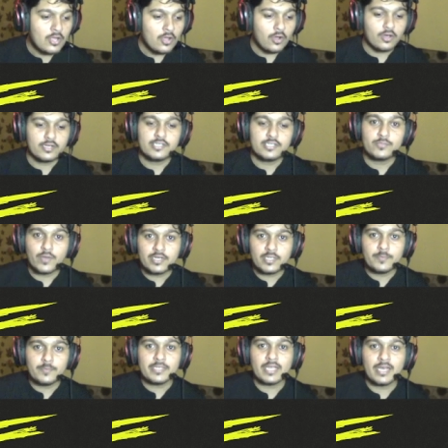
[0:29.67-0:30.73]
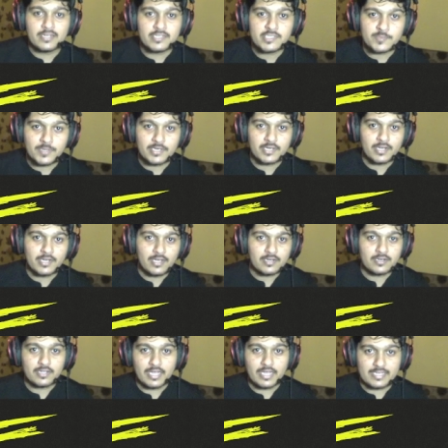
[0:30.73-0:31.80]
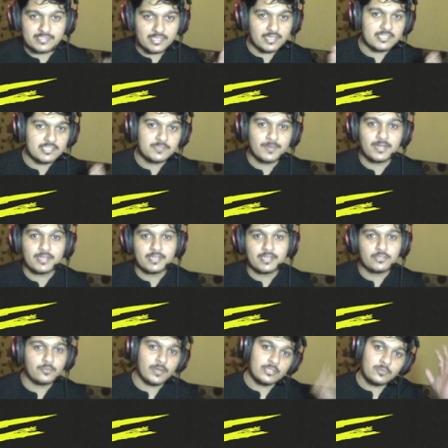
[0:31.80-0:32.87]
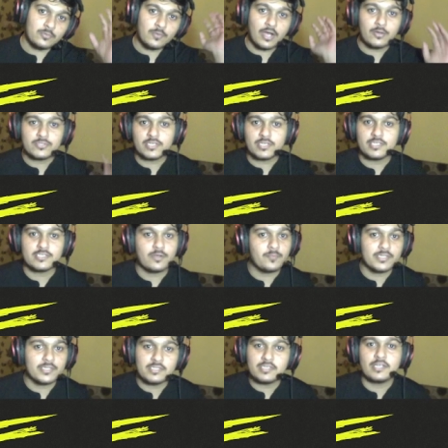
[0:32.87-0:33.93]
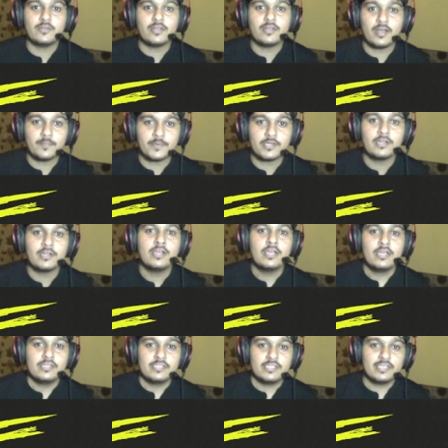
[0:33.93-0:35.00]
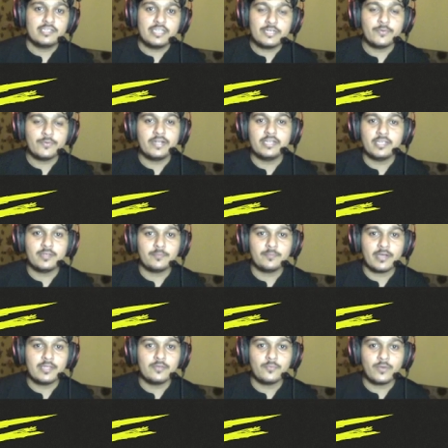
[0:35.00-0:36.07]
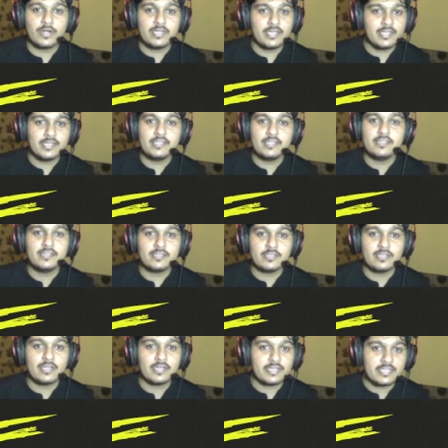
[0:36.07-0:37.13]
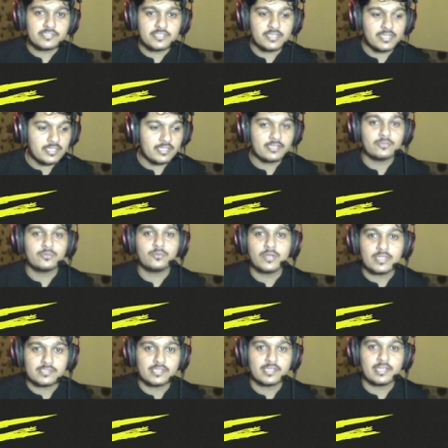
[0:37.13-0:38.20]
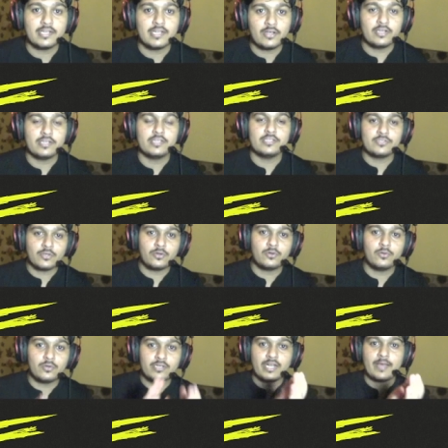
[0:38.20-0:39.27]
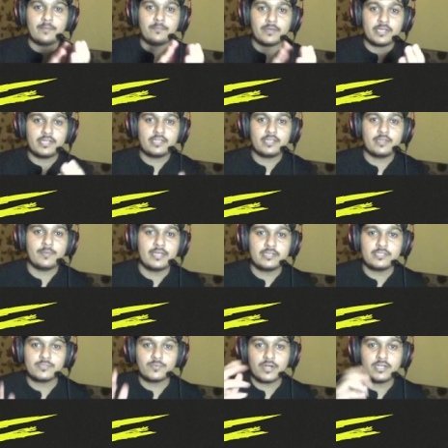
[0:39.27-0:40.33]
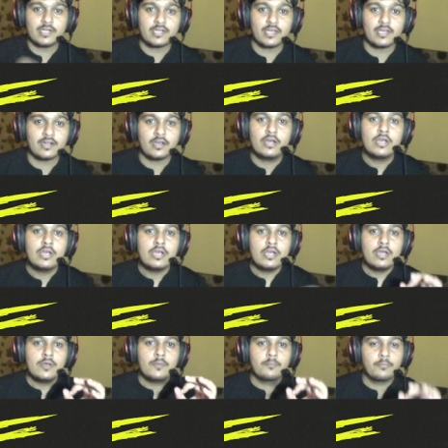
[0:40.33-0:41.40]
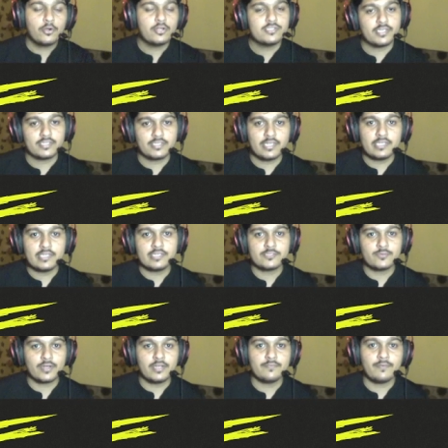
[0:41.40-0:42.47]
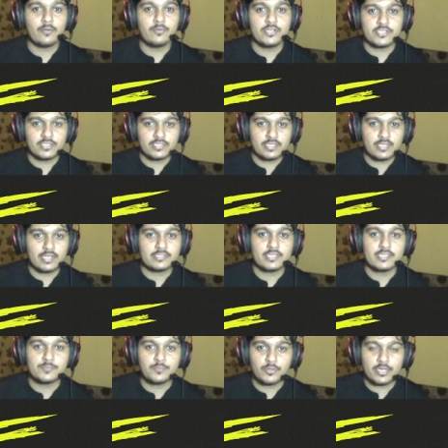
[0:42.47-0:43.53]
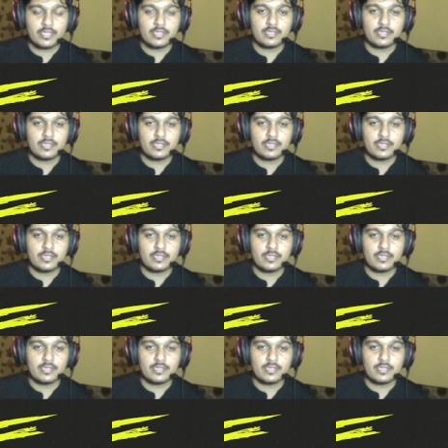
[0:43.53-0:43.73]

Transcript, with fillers: और रिजवान के भी क्या रन बन रहे यार ऐसे रन बना के तो भाई तुम गाँव चले जाओ मत ही खेलो यहाँ पर ये टी ट्वेंटी है भाई वनडे नहीं है कि या टेस्ट नहीं है कि तू ऐसे खेलेगा इनिंग्स और लोग क्लैप करेंगे भाई रिजवान डटारा बोल सकते हैं कि रिजवान ने फाउंडेशन दिया था इस पूरे